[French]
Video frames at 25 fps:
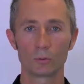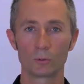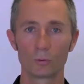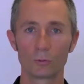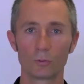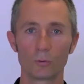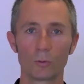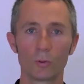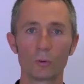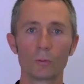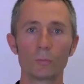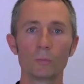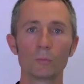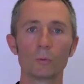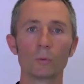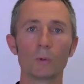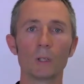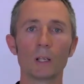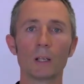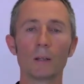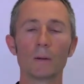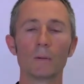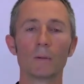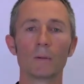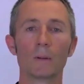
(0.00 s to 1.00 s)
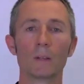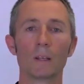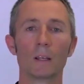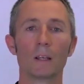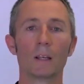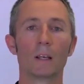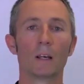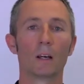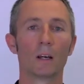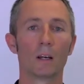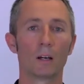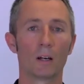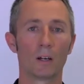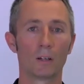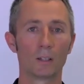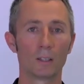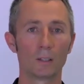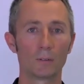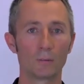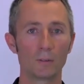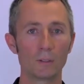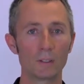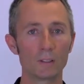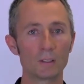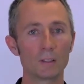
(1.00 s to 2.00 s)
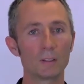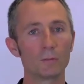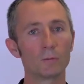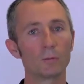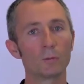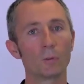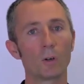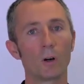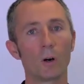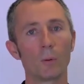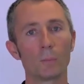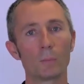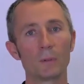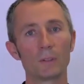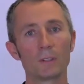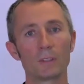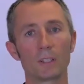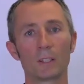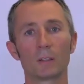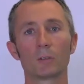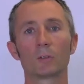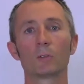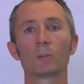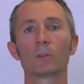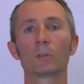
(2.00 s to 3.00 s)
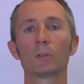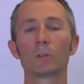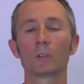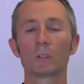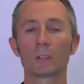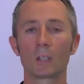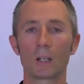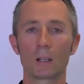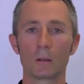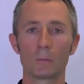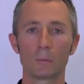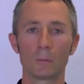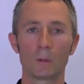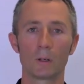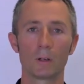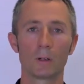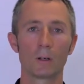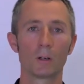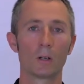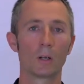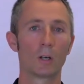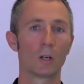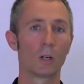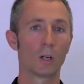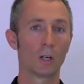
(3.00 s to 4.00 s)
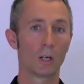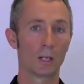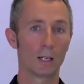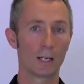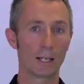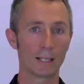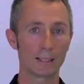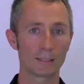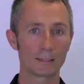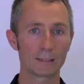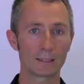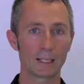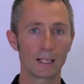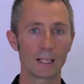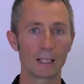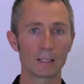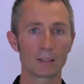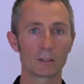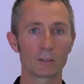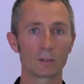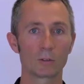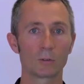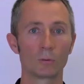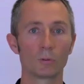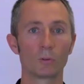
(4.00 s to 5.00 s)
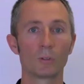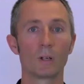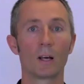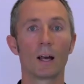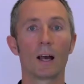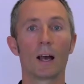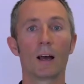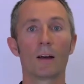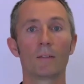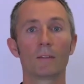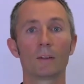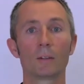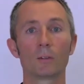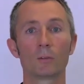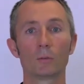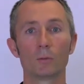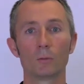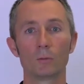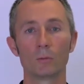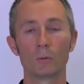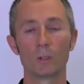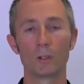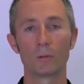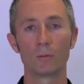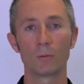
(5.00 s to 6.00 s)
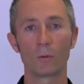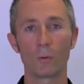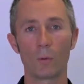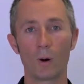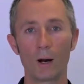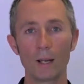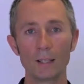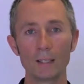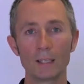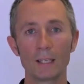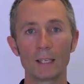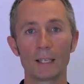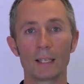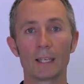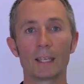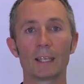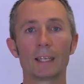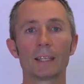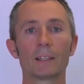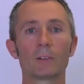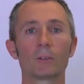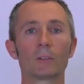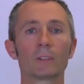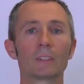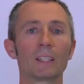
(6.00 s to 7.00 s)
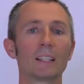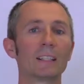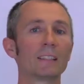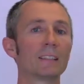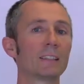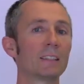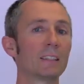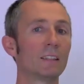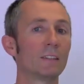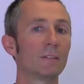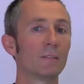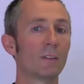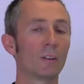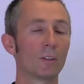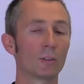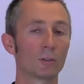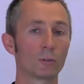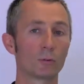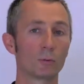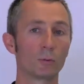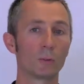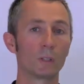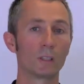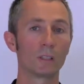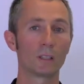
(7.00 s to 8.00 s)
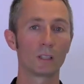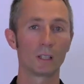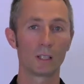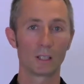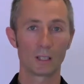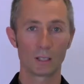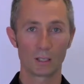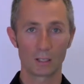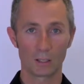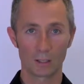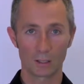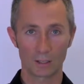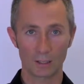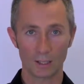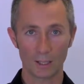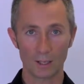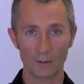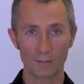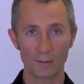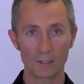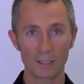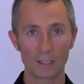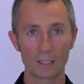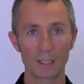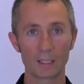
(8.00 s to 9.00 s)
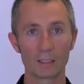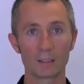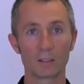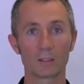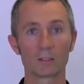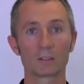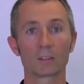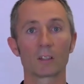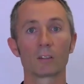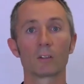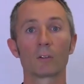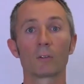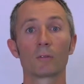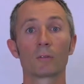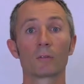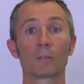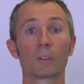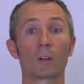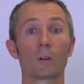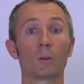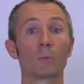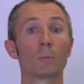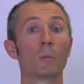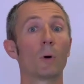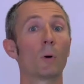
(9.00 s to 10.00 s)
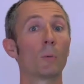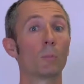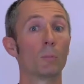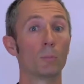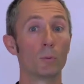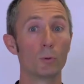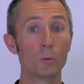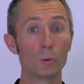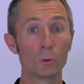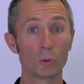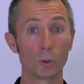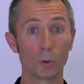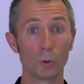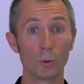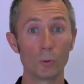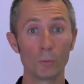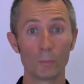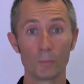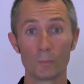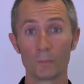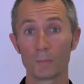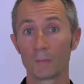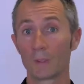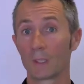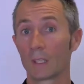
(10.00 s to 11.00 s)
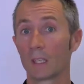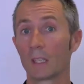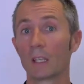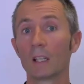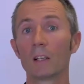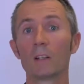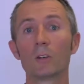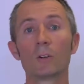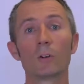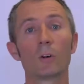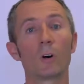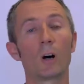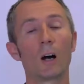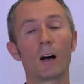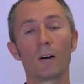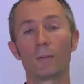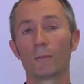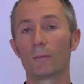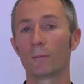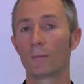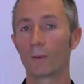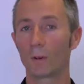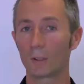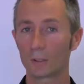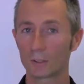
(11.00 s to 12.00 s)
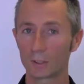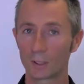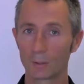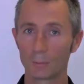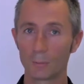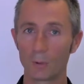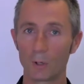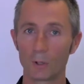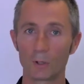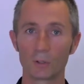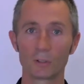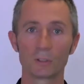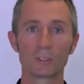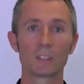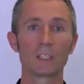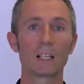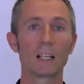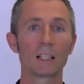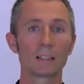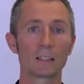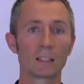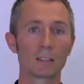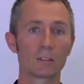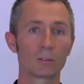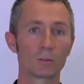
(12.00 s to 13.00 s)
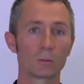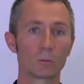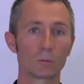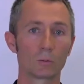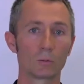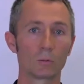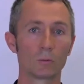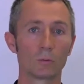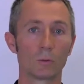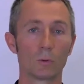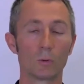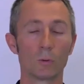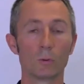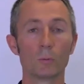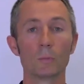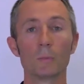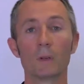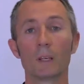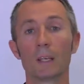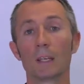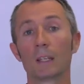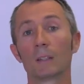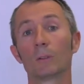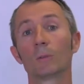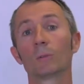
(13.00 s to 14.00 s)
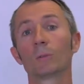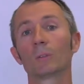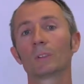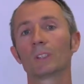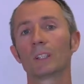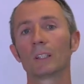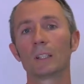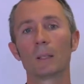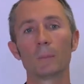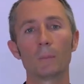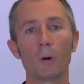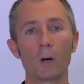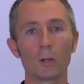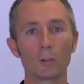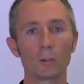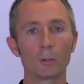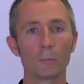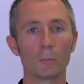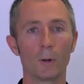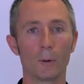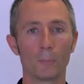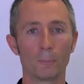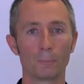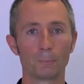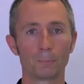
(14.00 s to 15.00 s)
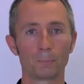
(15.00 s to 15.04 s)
du volume d'huile. En effet, si vous remplissez totalement l'installation avec une huile froide et que celle-ci va ensuite travailler dans un environnement plus chaud, il y aura forcément dilatation du volume et donc des débordements.